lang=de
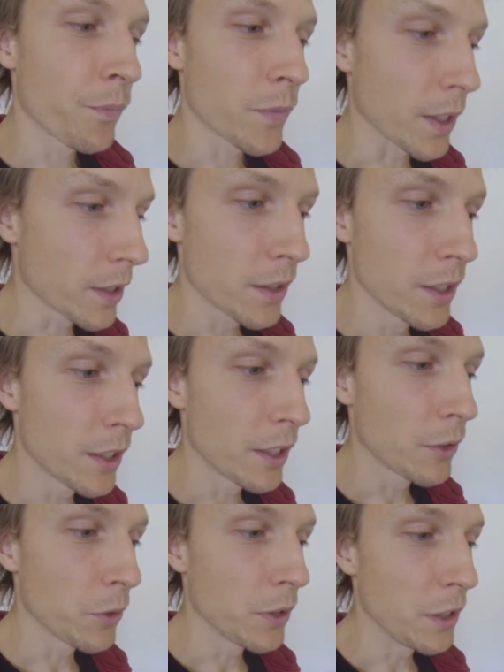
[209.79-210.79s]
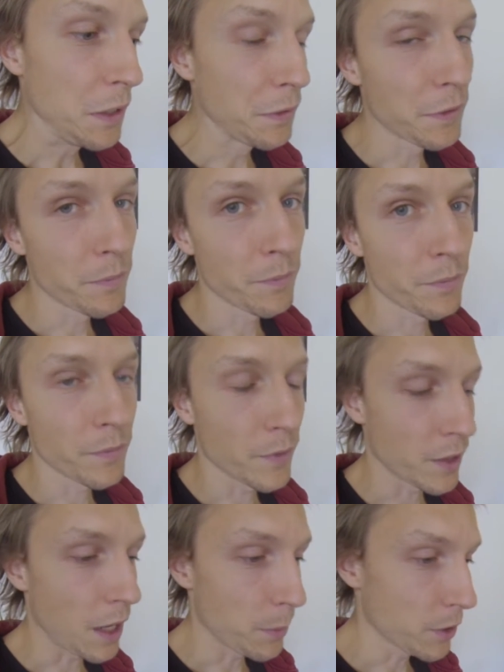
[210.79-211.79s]
Das ist nicht intuitiv,
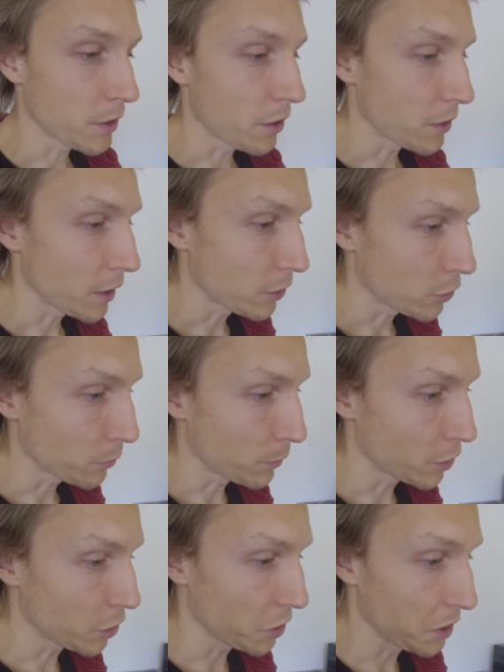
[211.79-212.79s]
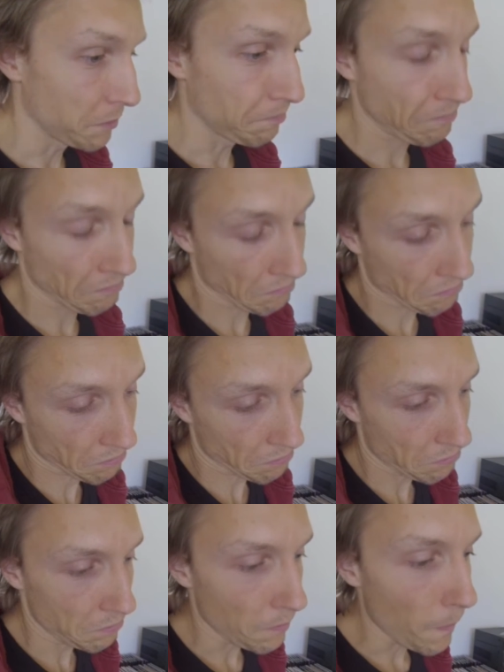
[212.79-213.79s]
das habe ich Start halt Next schon mal geschrieben.
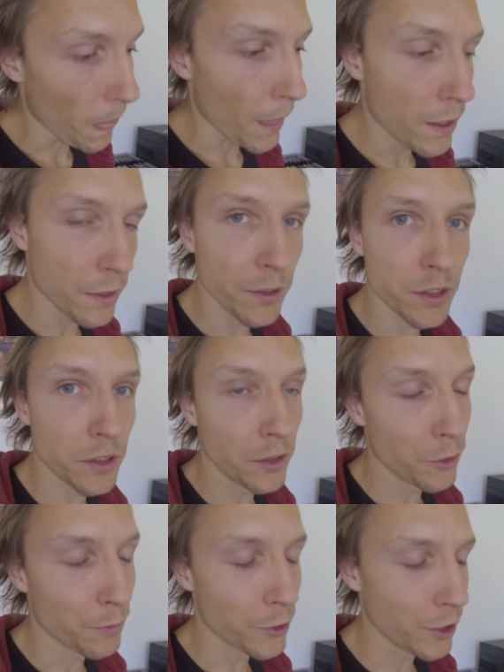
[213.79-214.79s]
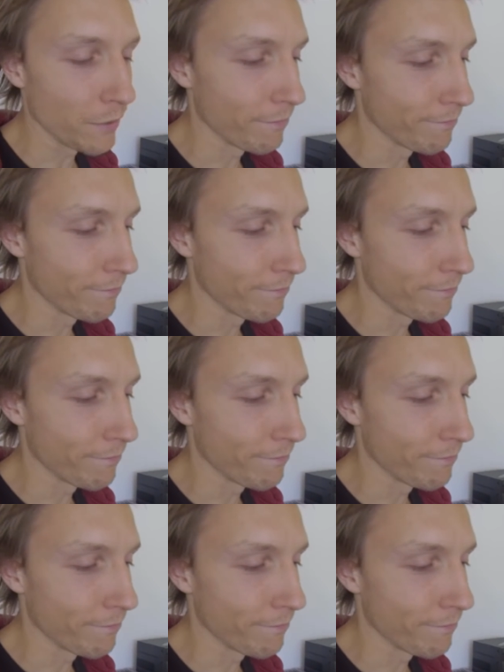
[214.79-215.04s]
Ich werde es Ihnen nochmal schreiben.